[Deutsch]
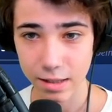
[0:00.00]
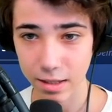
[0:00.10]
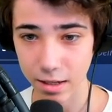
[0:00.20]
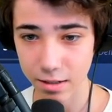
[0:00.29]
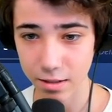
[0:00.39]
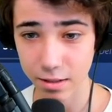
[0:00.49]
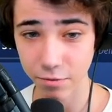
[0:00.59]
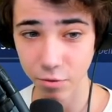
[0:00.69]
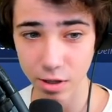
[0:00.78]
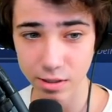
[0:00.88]
Dann die
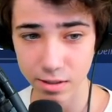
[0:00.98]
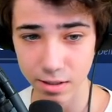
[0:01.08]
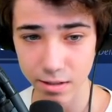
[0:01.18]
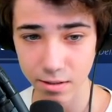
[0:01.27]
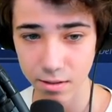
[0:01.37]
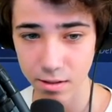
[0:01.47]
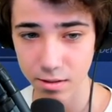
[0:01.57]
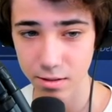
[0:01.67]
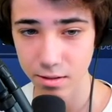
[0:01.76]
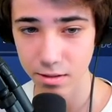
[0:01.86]
vorletzte Seite jetzt.